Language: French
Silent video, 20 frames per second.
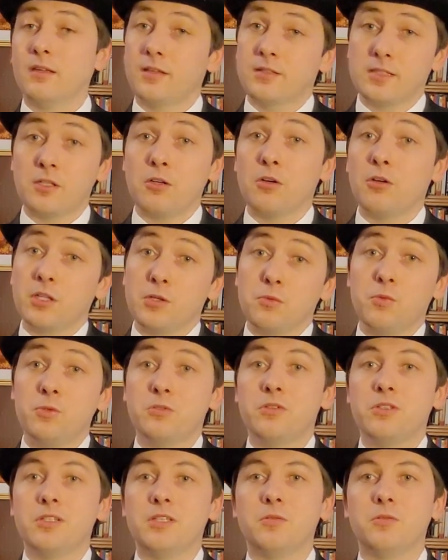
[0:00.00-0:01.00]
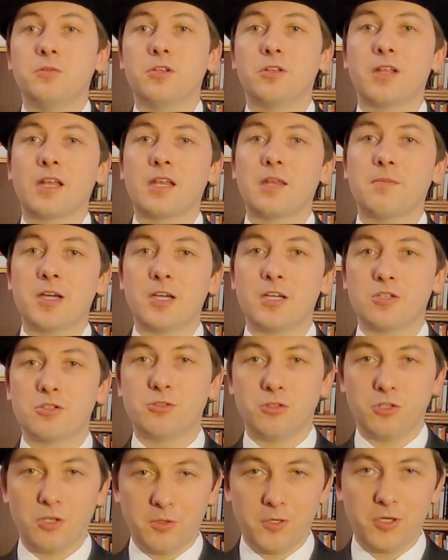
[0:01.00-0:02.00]
et c'est Hollywood qui nous donna l'image
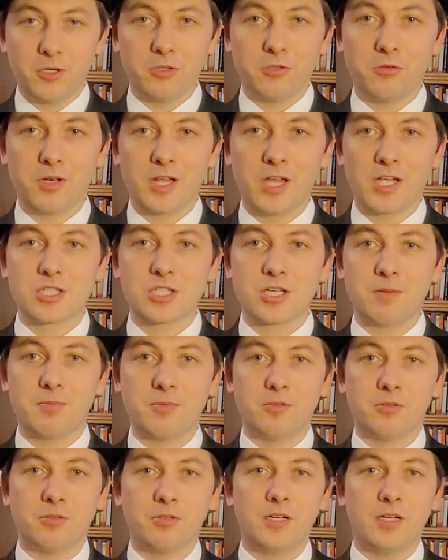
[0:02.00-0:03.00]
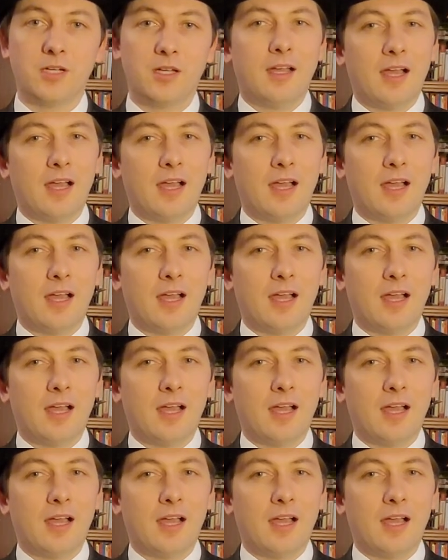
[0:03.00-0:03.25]
du cow-boy au large chapeau,